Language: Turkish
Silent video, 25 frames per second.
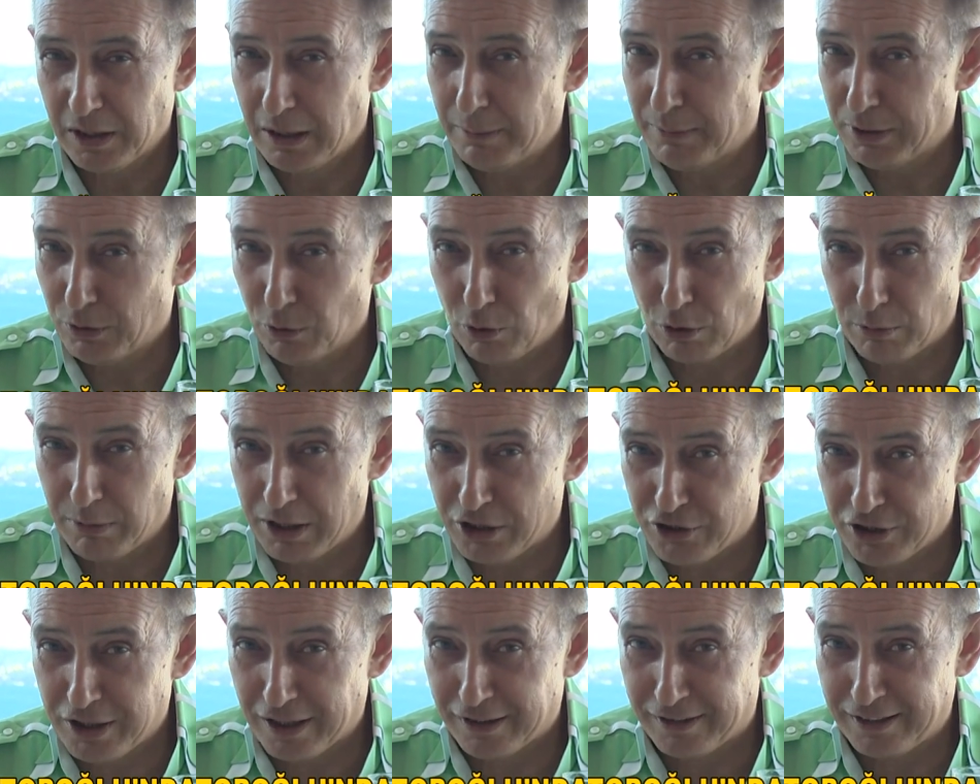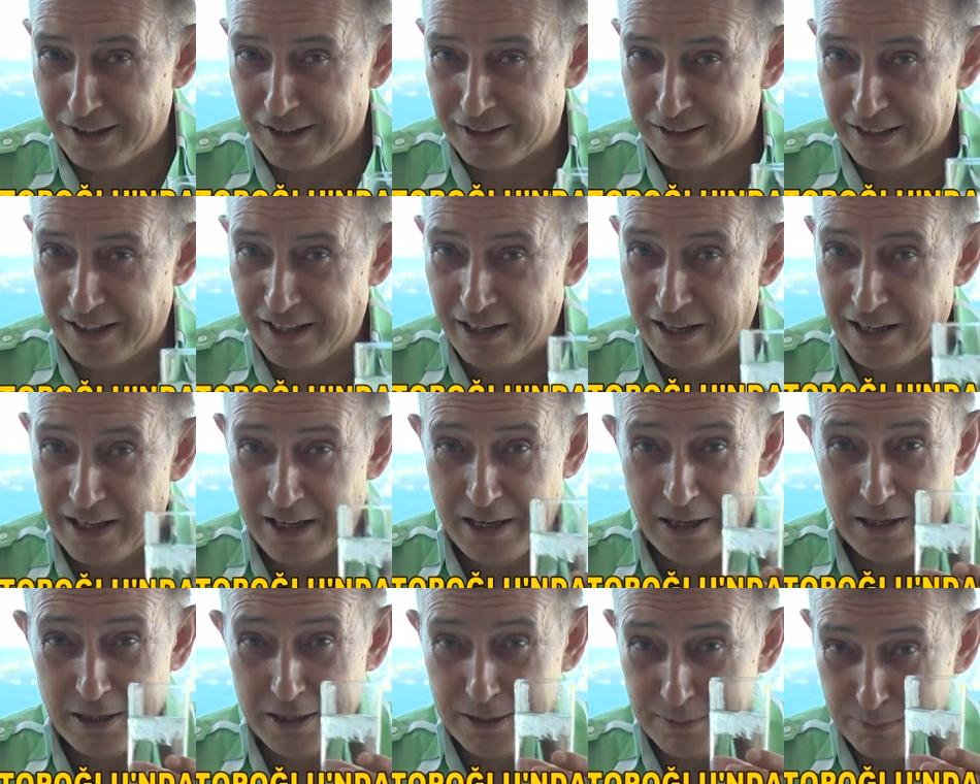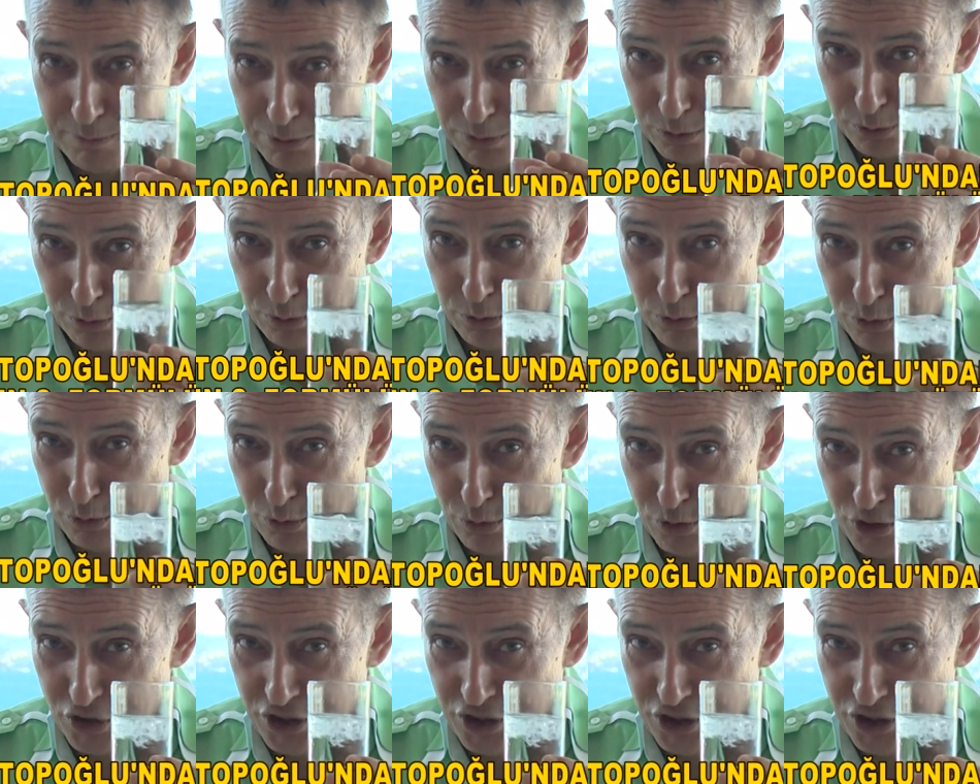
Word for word: Ama normal şartlarda buzlu su